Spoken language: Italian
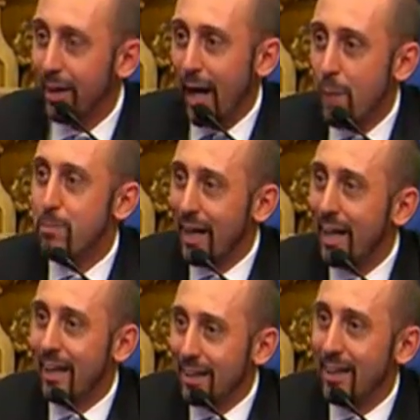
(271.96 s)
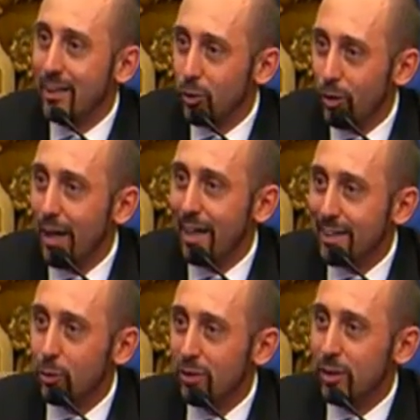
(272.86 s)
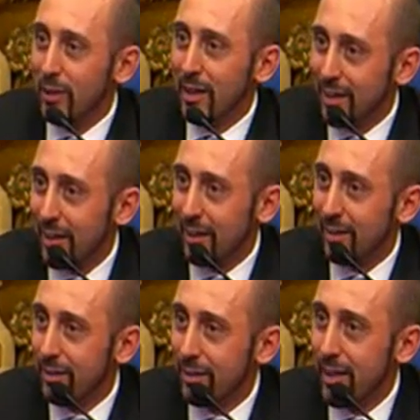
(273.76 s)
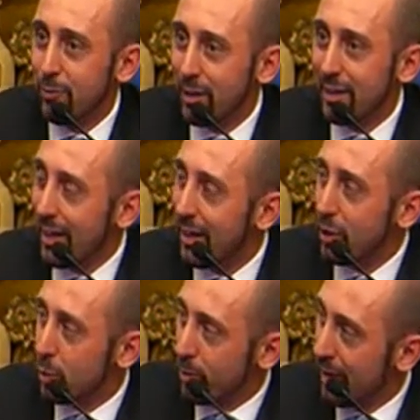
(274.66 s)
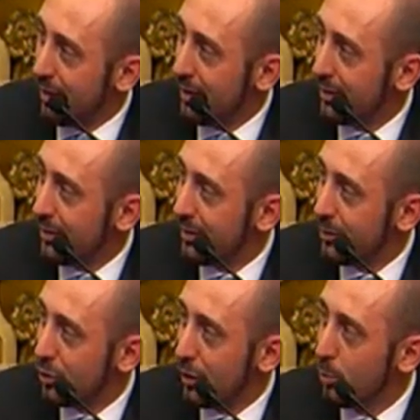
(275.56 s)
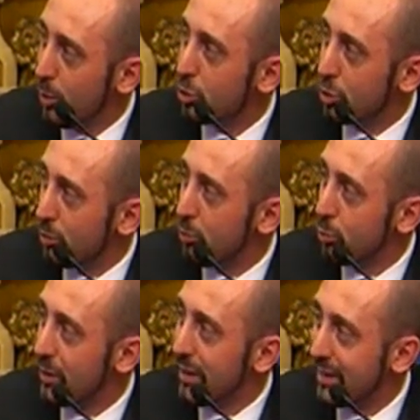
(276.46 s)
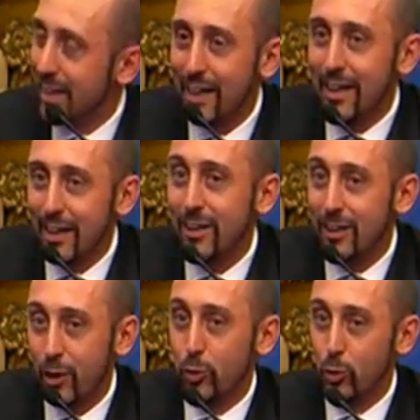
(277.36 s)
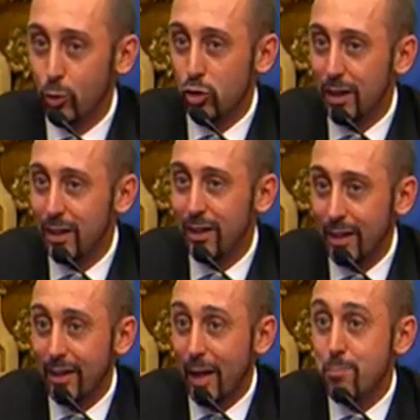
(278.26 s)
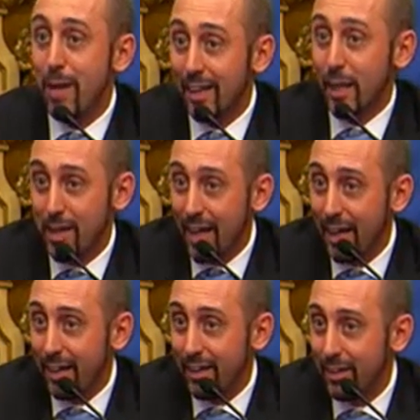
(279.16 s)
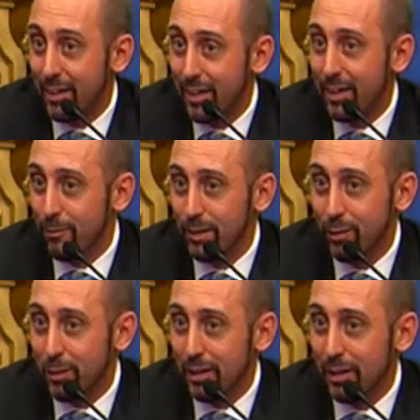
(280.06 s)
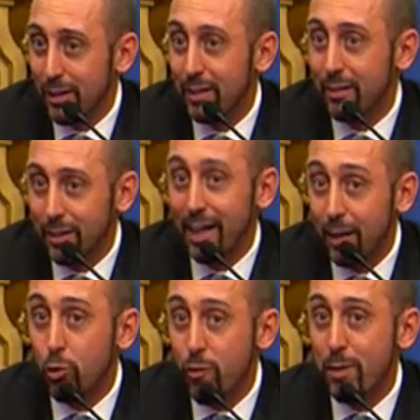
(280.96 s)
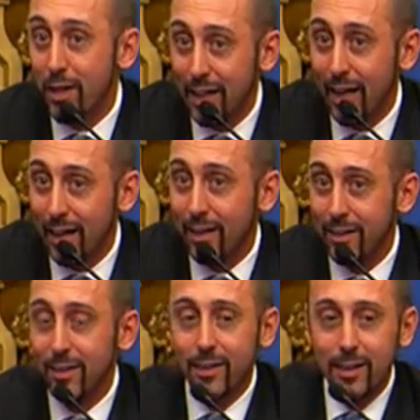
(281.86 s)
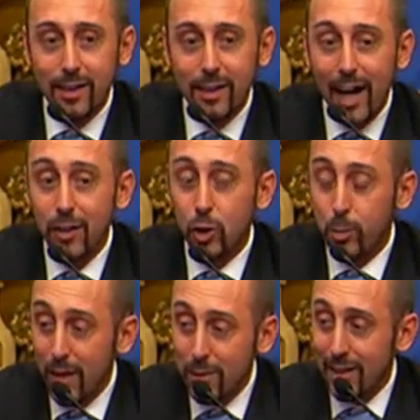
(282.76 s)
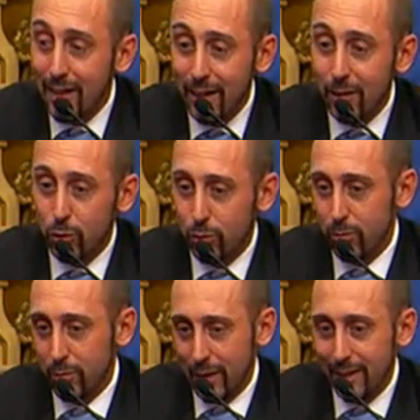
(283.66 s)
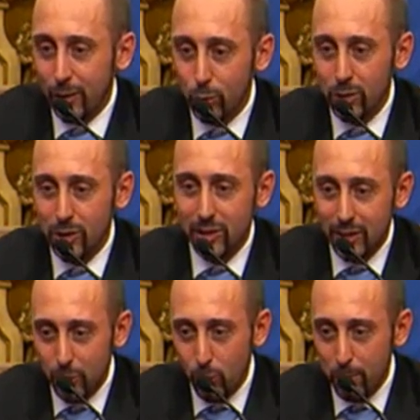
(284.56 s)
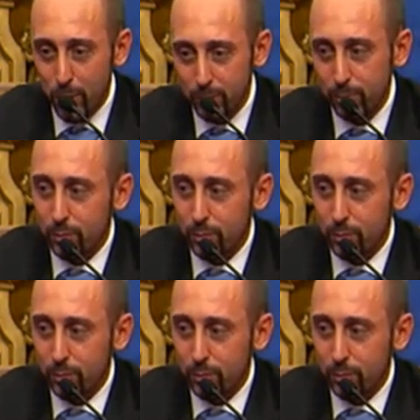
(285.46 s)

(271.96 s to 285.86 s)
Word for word: a pagare la Tasi online se hanno disabilità. Devono andare agli sportelli, cioè non possono utilizzare la tecnologia che abbatte le barriere, effettivamente, crea nuove barriere. Altro problema, tra l'altro, andando oltre i siti web,